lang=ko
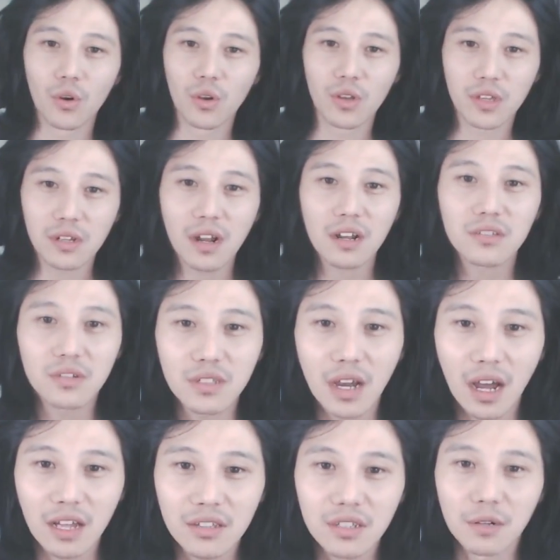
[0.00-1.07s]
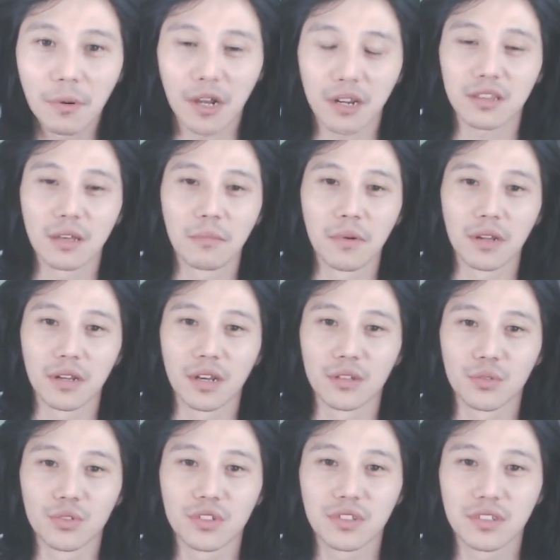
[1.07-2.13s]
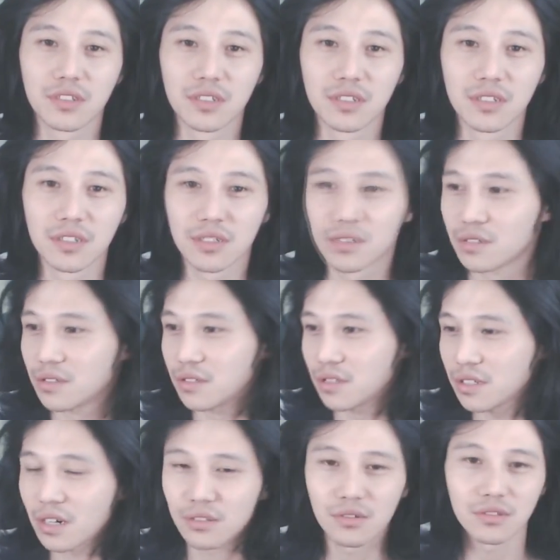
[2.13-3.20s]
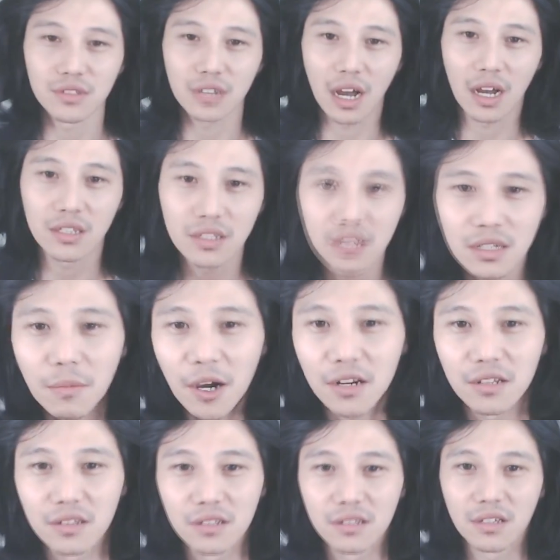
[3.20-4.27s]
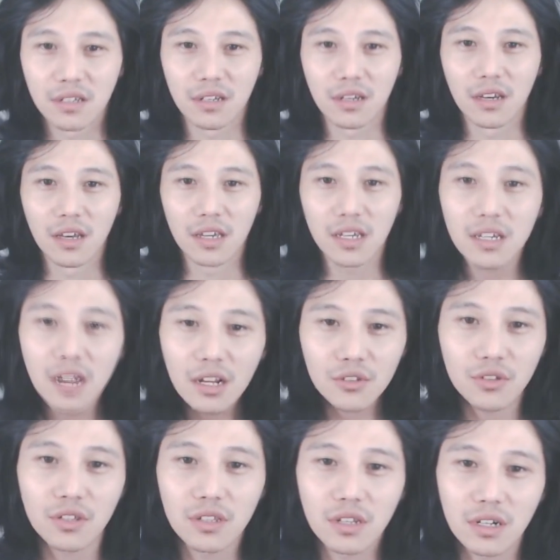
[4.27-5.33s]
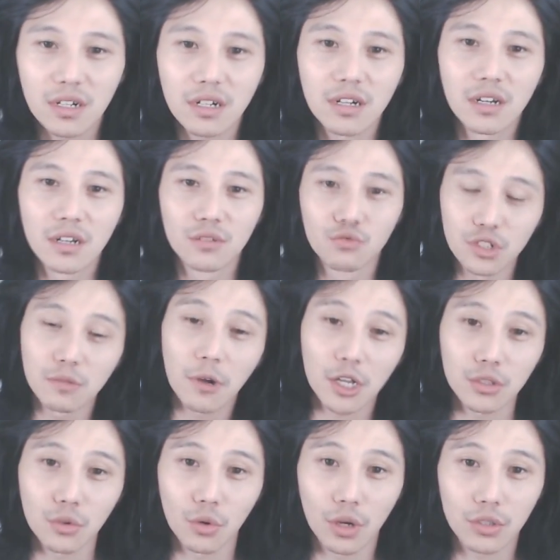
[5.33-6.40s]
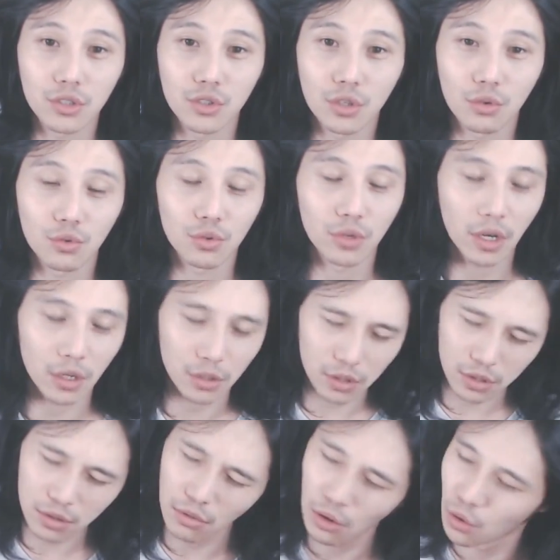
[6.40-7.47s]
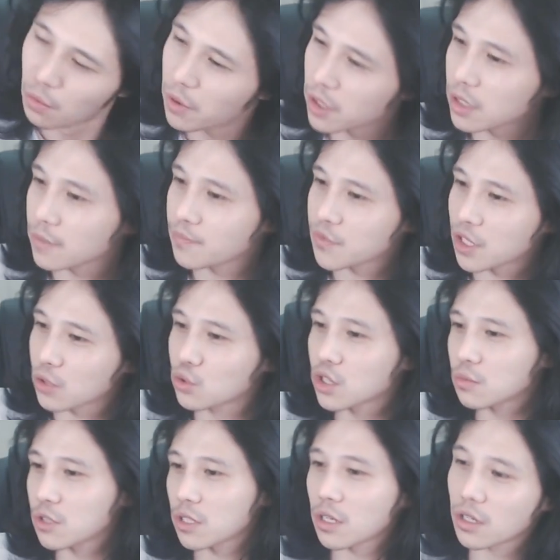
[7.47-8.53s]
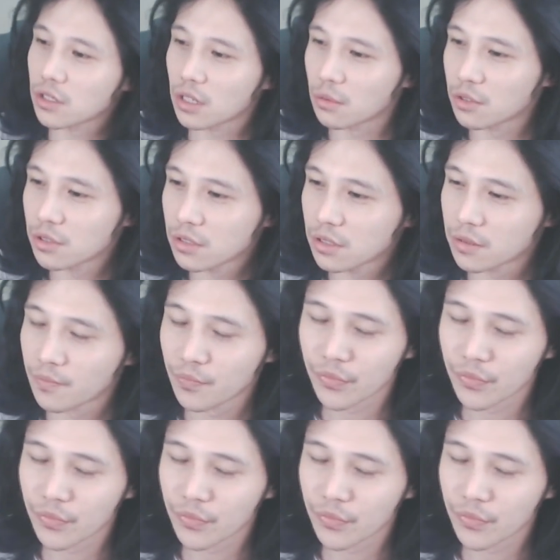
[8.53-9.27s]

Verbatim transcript: 1학년이 아니길 바랬단 말이야 솔직히 어 1학년이 아니길 바랬는데 1학년에다가 우리 반인 거야 진짜로 내가 그때 얼마나 자존심이 상했냐면은